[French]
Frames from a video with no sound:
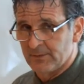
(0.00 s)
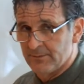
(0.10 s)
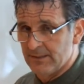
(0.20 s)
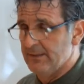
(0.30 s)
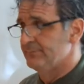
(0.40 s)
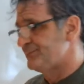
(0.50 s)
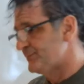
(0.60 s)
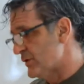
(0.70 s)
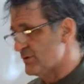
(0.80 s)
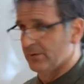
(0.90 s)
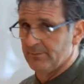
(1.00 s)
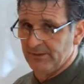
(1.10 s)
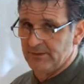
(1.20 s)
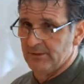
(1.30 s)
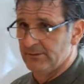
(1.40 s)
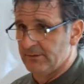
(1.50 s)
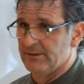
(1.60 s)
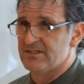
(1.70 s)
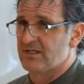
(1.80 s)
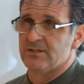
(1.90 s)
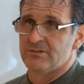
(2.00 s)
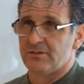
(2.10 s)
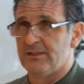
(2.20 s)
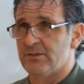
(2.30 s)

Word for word: OK? Sur une période donnée, ça a duré,